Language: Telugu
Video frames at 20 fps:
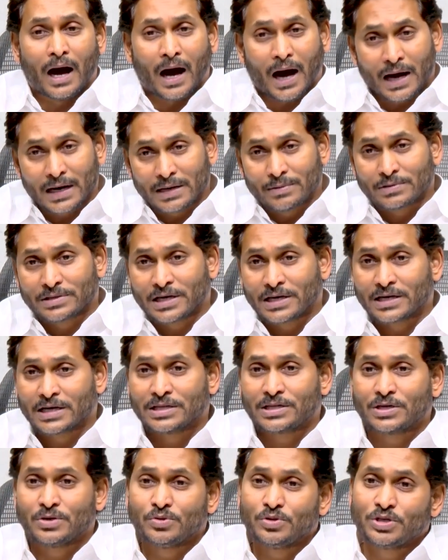ఆరవ
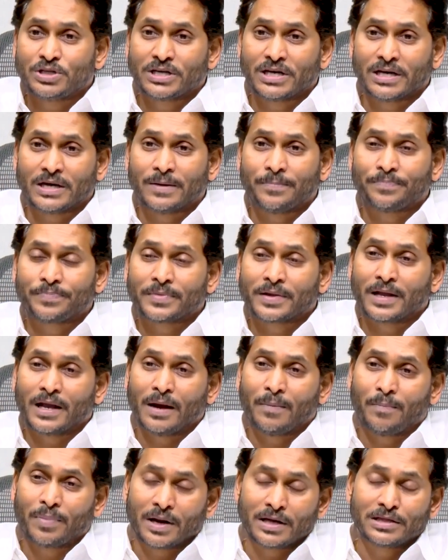తరగతి నుంచే
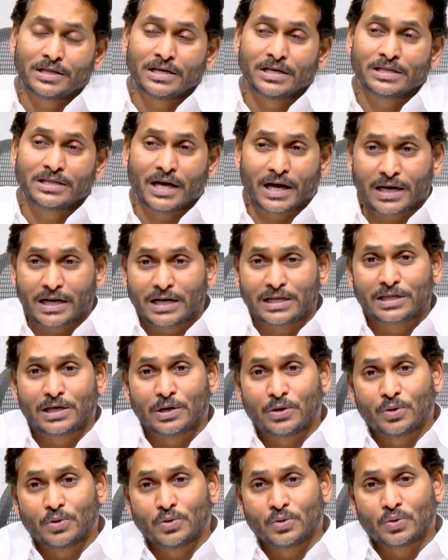ప్రతి
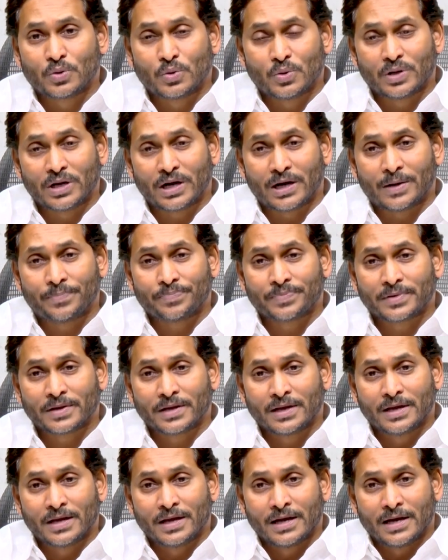తరగతిలోనూ కూడా
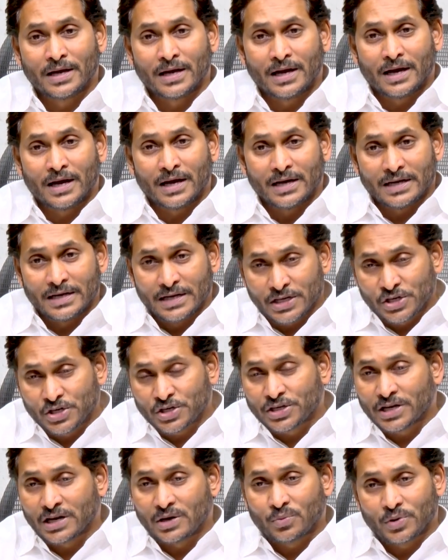
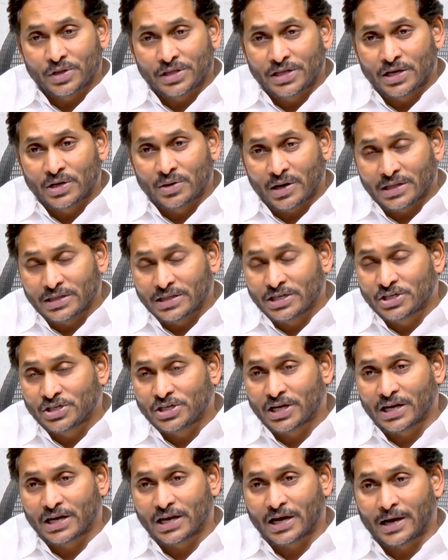డిజిటల్ విద్యను
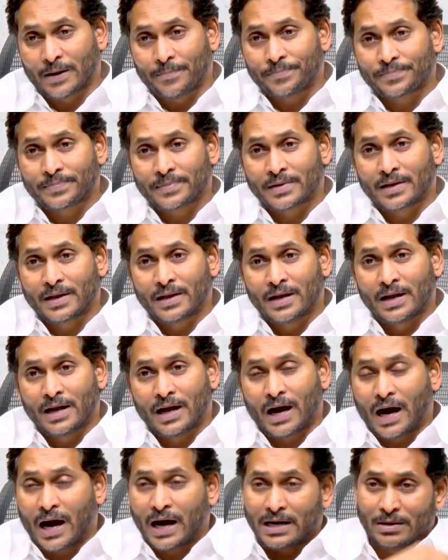అందించేలా
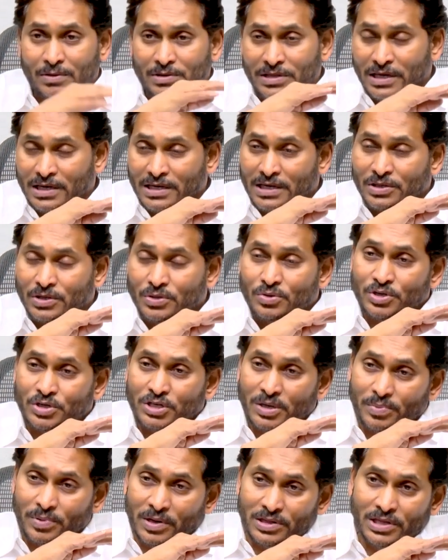ఆరవ తరగతి
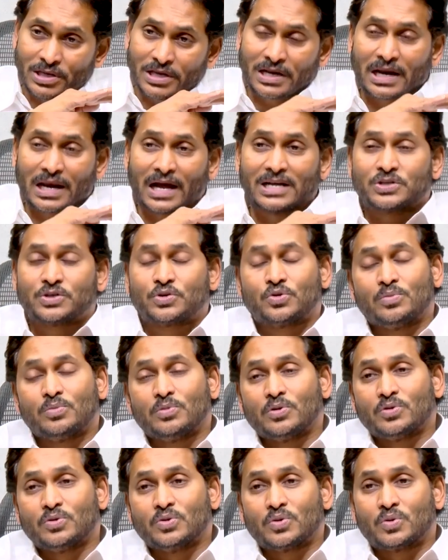నుంచే ప్రతి క్లాస్
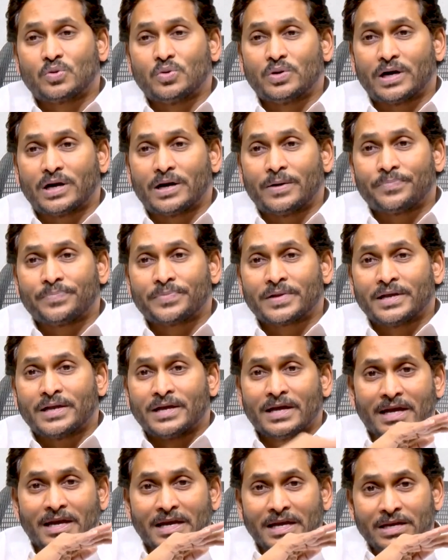రూమ్లోనూ కూడా
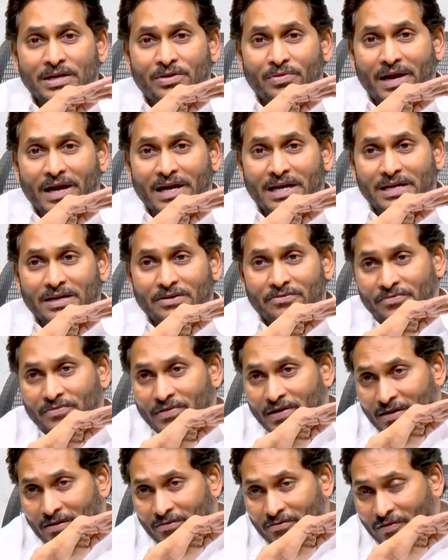ఇంటరాక్టివ్
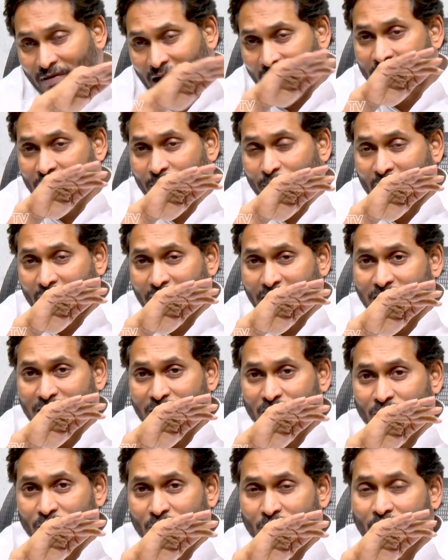ఫ్లాట్
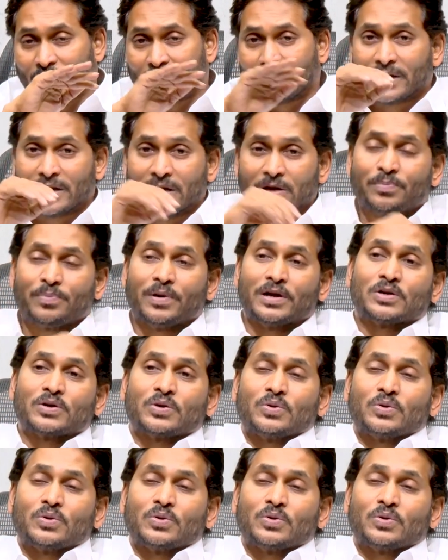ప్యానల్స్ను ఏర్పాటు